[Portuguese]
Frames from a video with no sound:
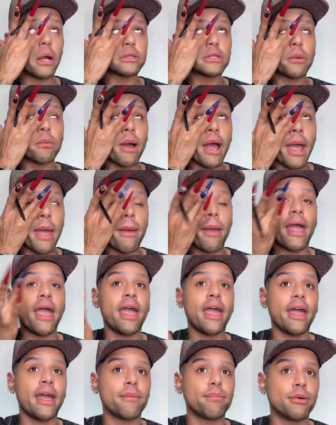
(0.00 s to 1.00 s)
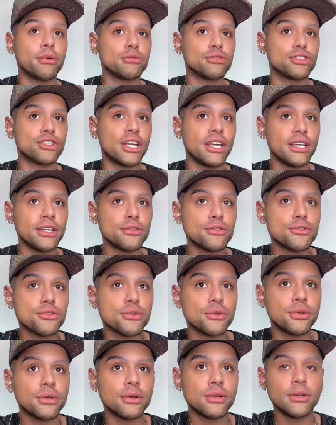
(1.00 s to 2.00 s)
Tem uma. Re... É, é pão de
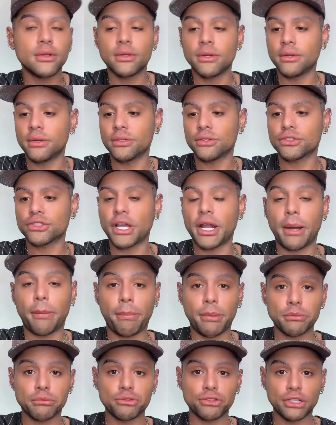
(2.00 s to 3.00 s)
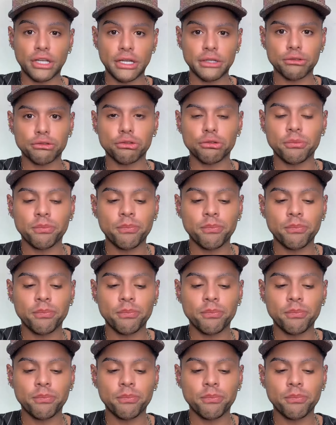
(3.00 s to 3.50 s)
queijo? Acho que era pão de queijo.